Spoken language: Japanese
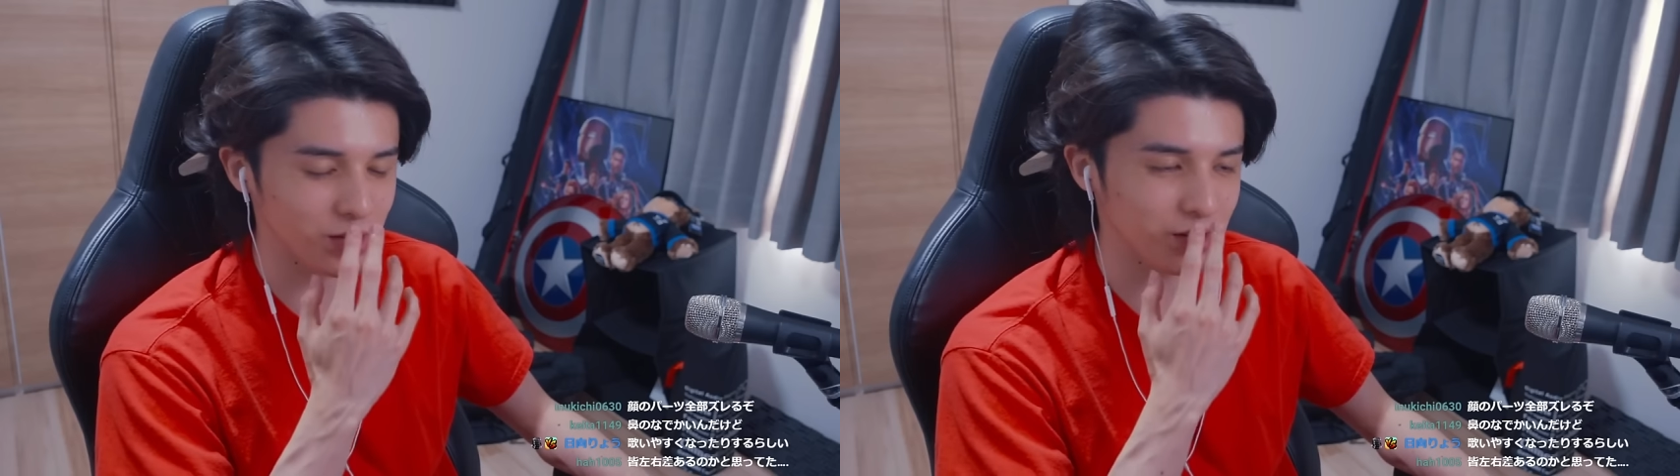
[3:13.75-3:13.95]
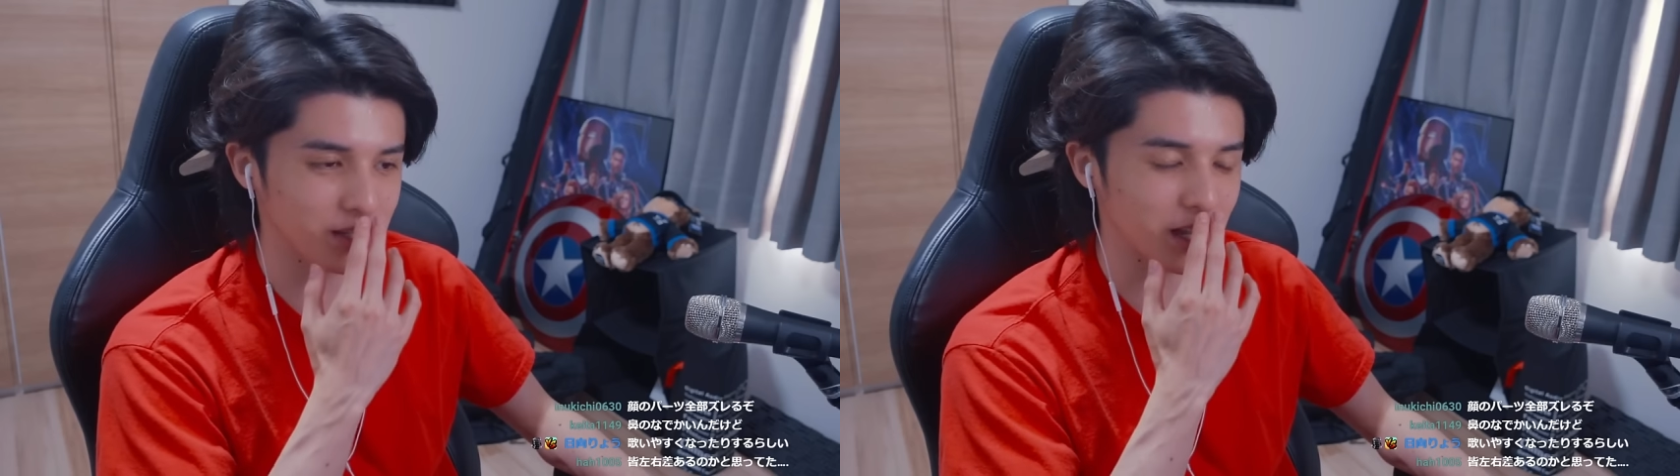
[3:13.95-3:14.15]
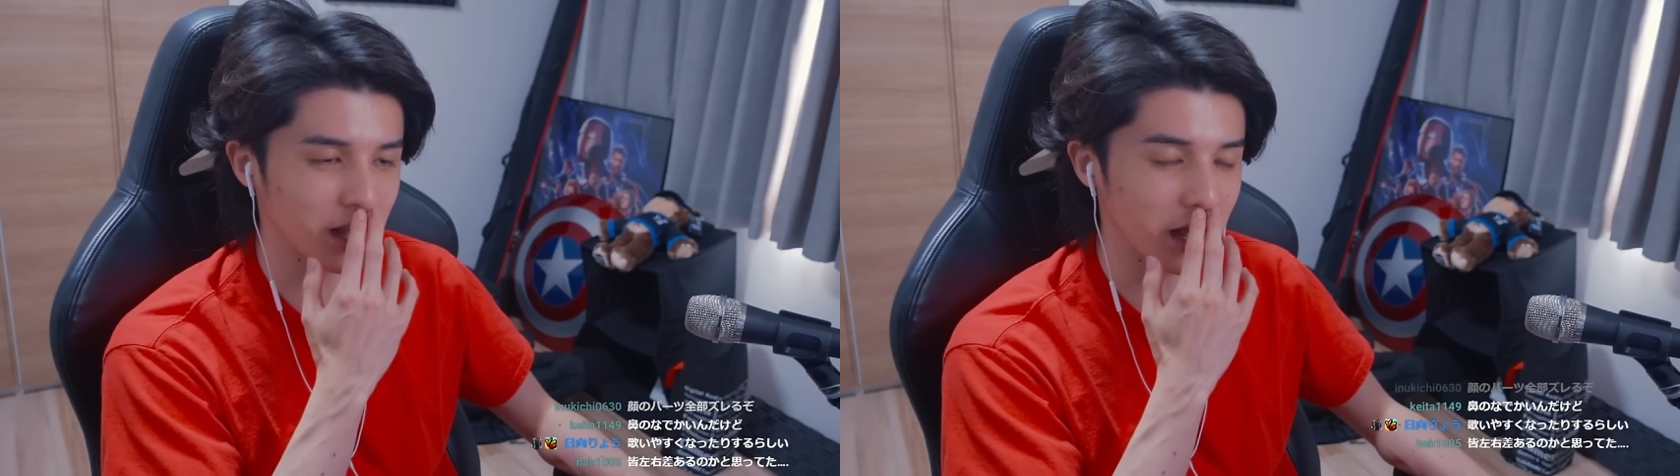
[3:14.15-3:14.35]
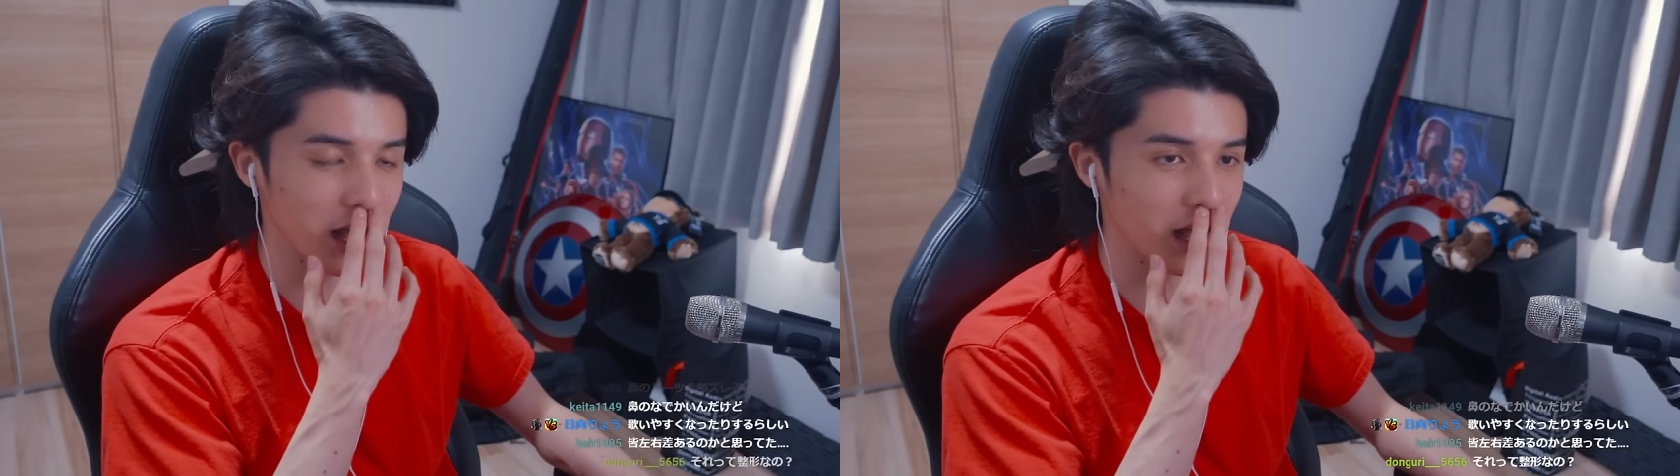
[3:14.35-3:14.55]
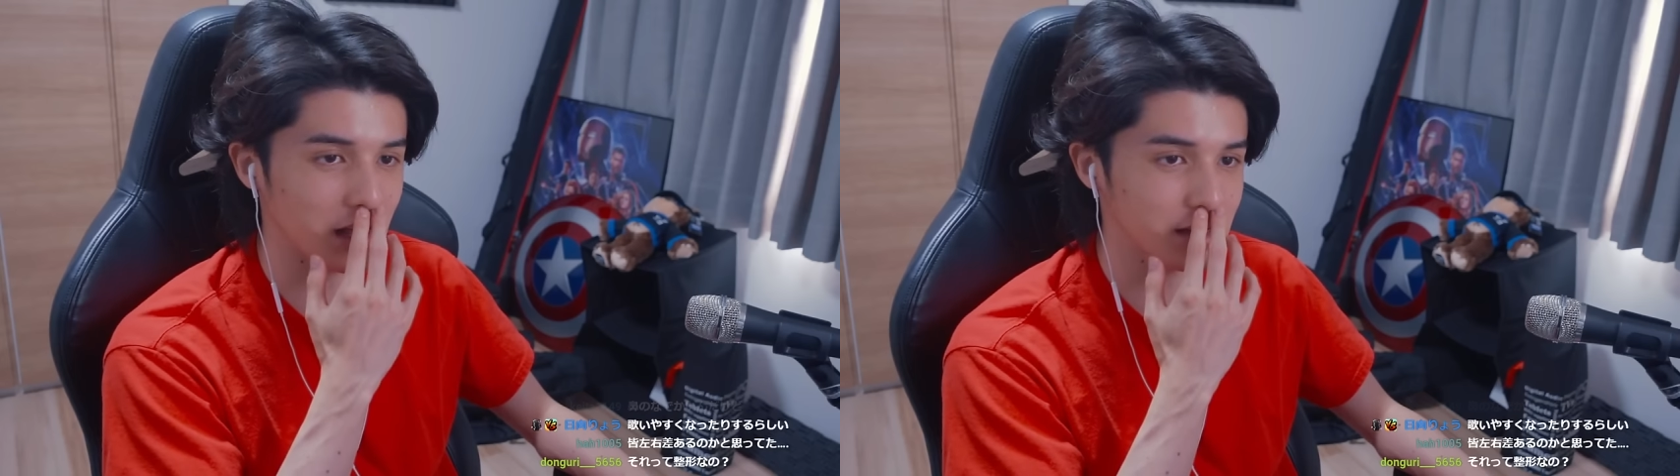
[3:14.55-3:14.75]
術だか
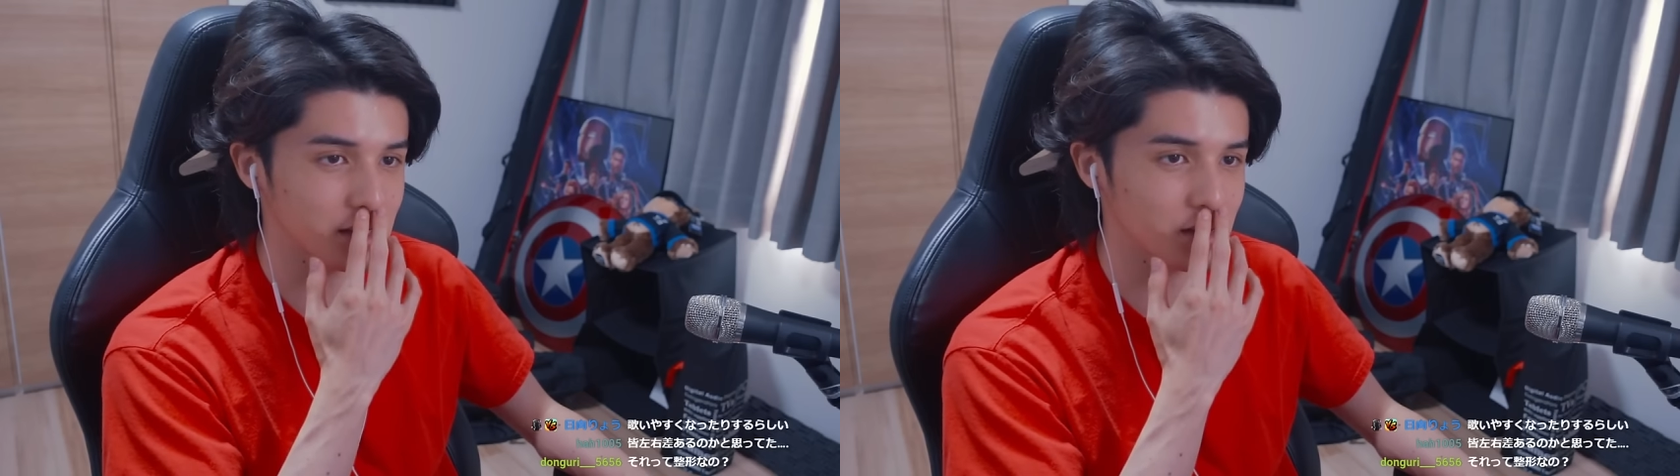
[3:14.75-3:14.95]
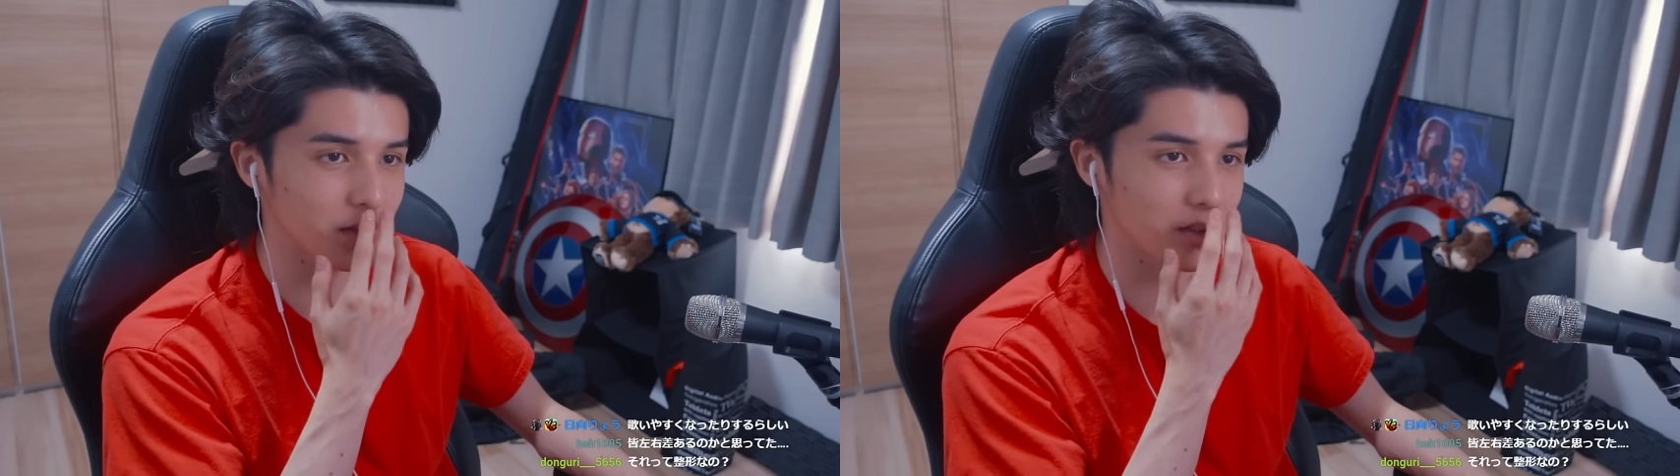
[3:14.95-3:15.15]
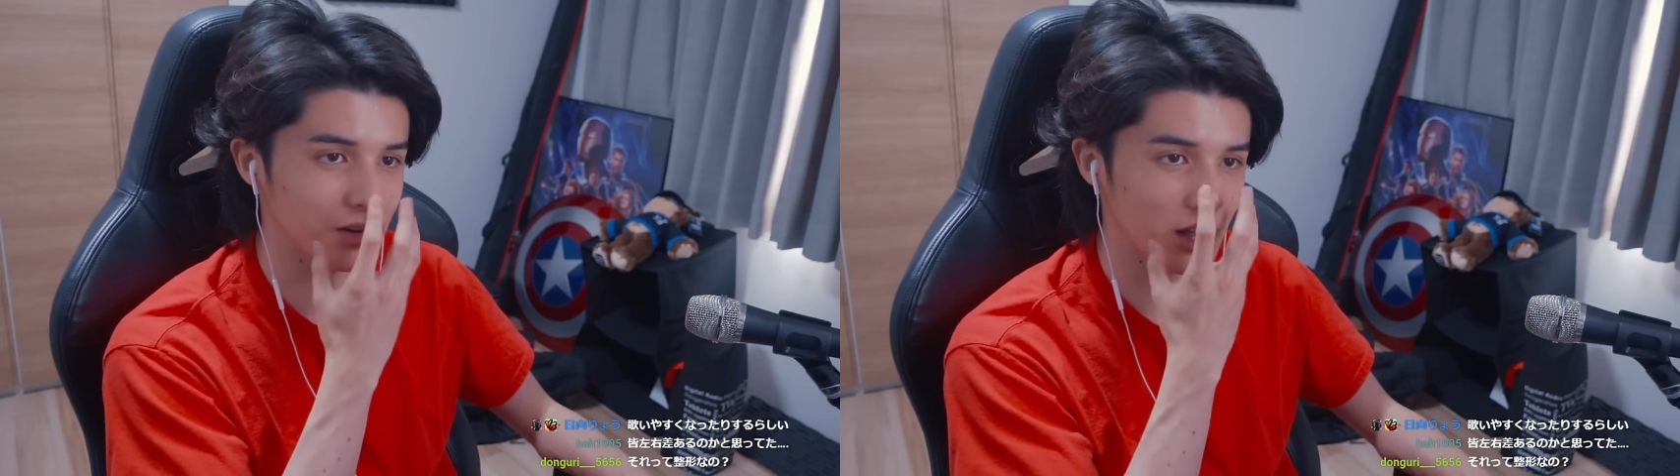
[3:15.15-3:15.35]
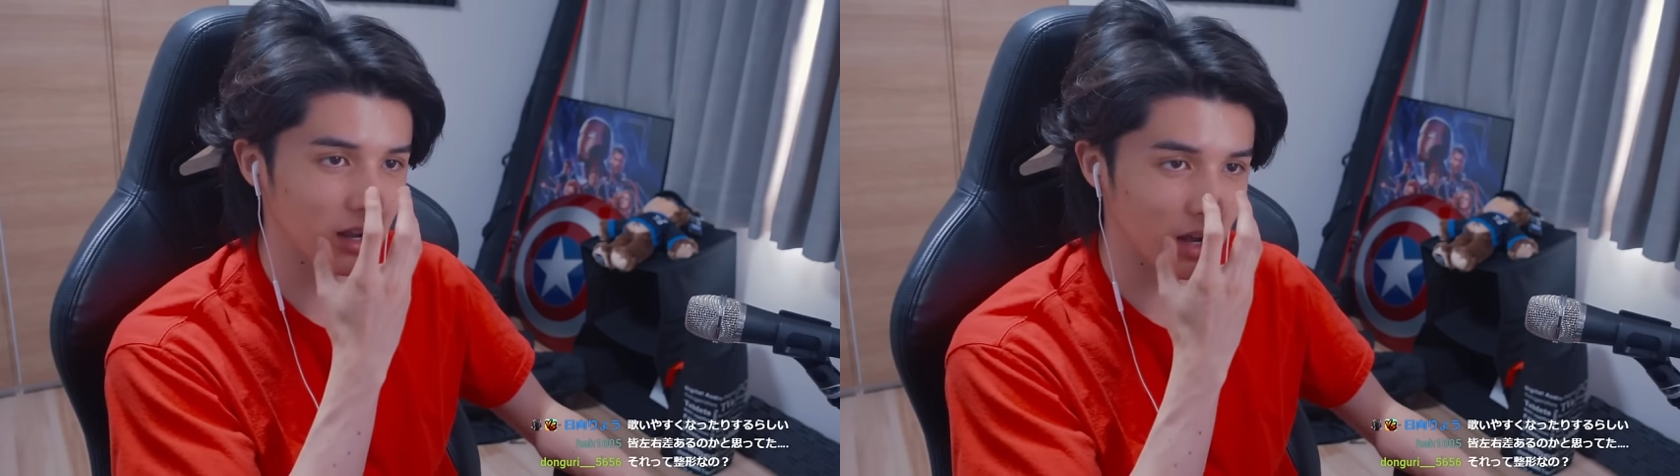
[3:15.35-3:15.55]
ら1週間ぐらい